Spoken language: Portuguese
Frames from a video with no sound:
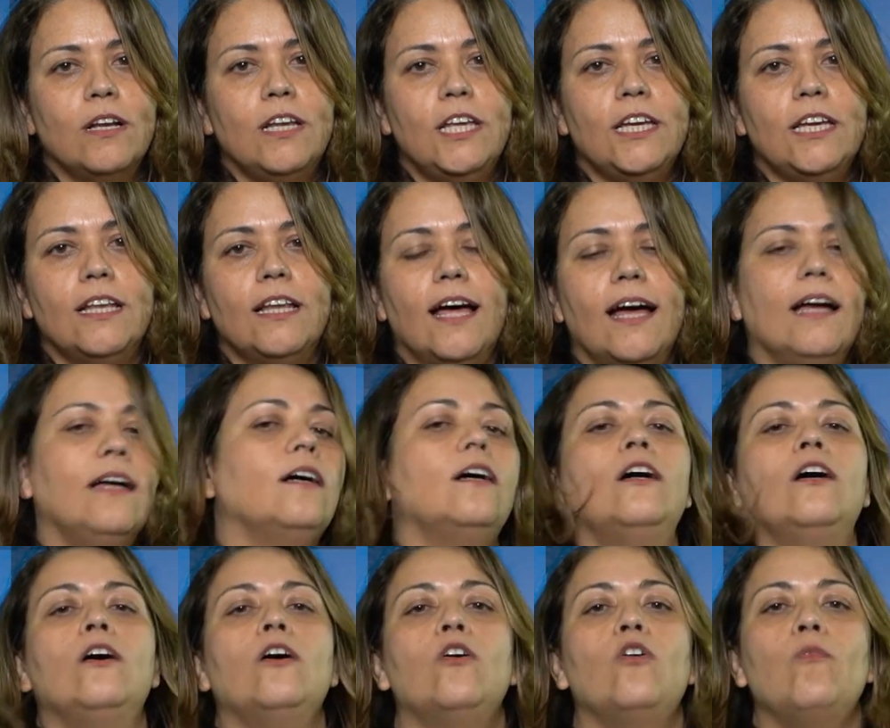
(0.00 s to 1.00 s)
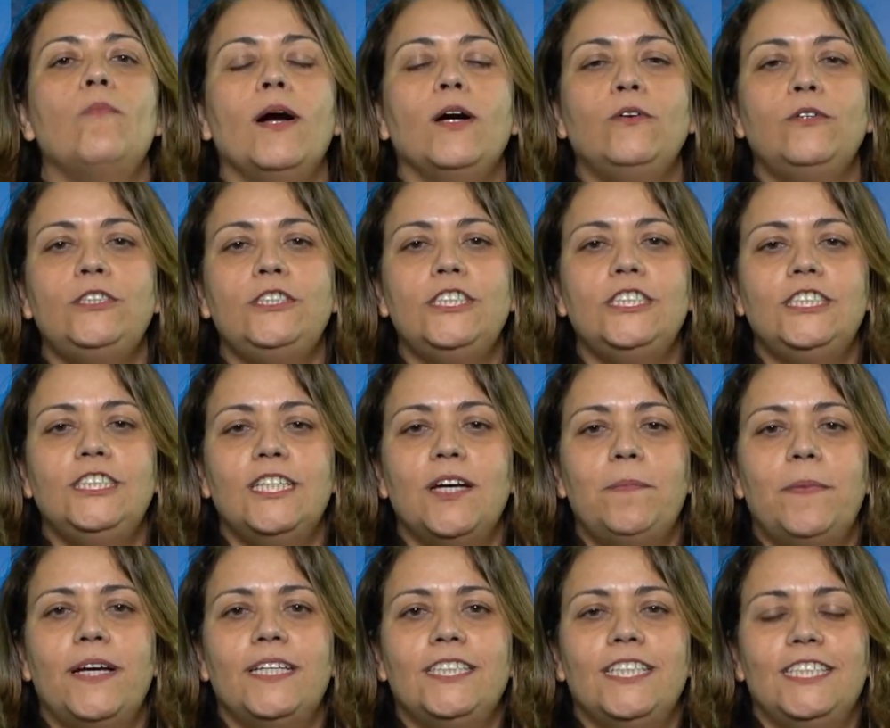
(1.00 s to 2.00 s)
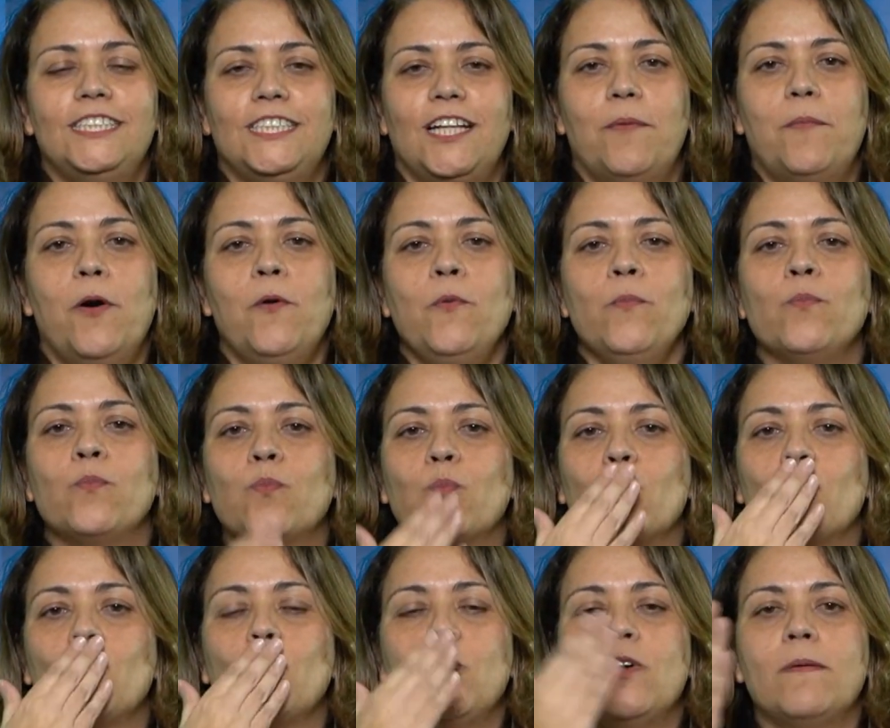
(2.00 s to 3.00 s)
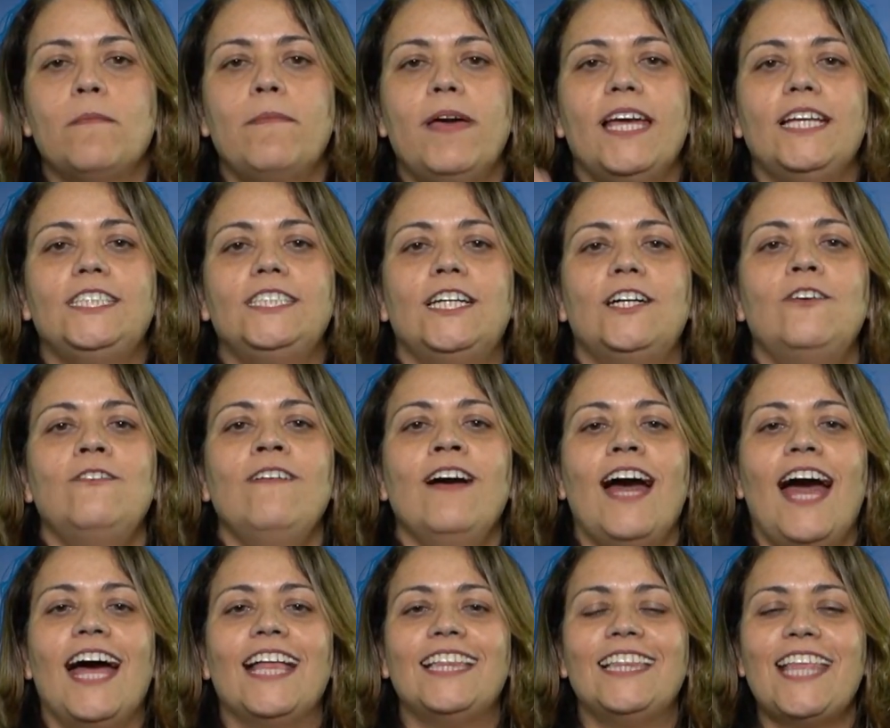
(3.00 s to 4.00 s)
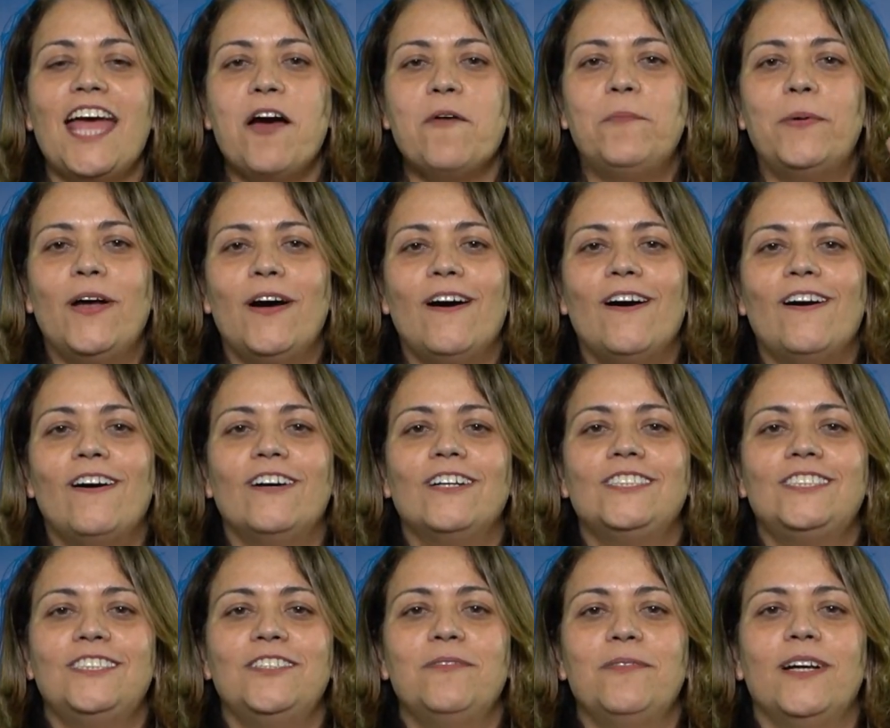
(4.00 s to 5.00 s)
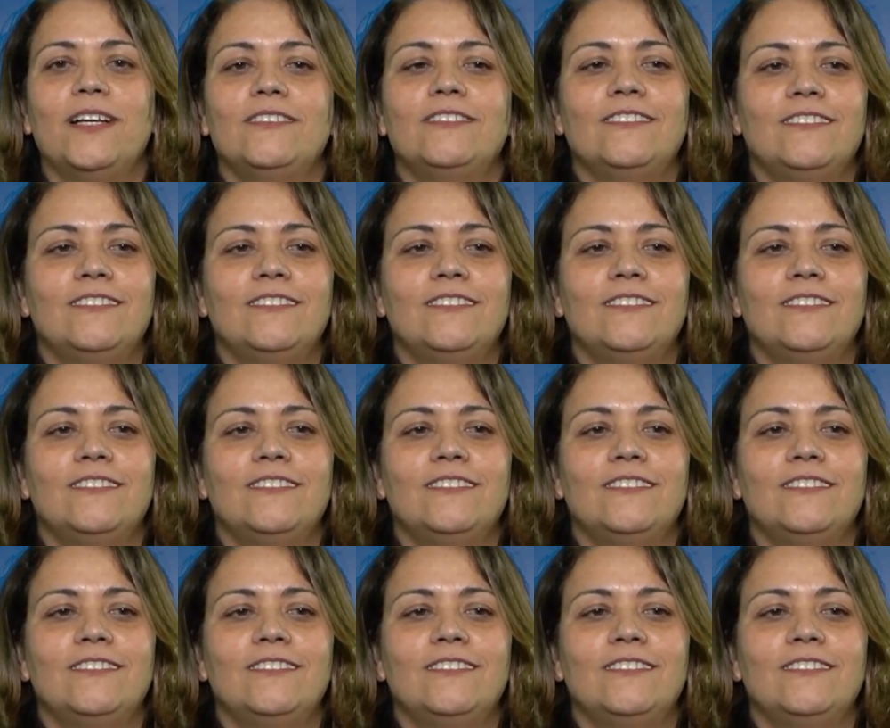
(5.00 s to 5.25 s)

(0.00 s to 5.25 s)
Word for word: clique lá, uma curtidinha pra gente, tá bom? Beijão, até a próxima!